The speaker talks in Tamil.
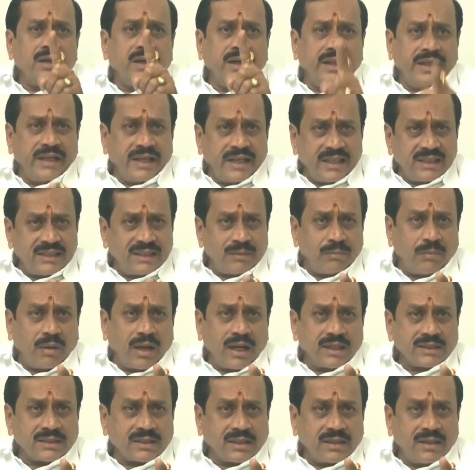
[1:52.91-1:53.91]
டிஐஜி
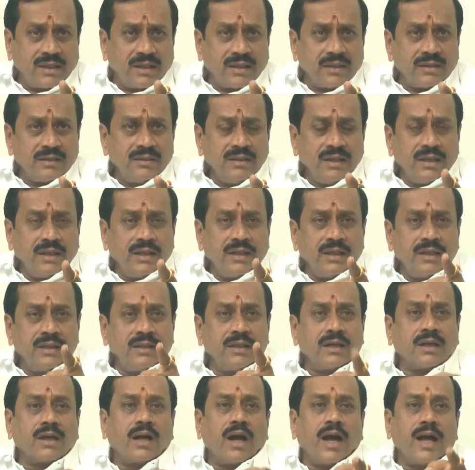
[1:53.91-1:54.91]
பாஸ்கர்
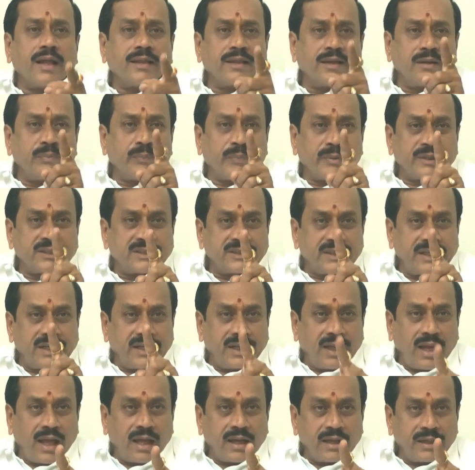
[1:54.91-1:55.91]
இது காதல்
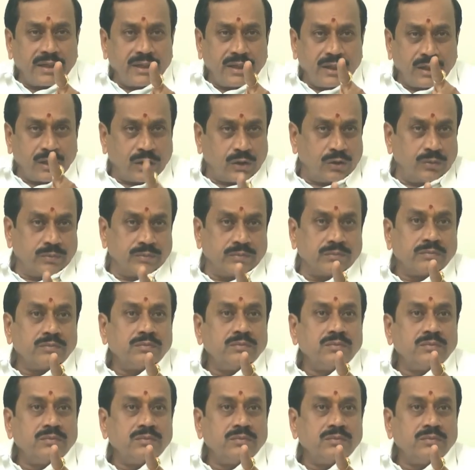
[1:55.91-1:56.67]
பிரச்சனையாக இருக்கும்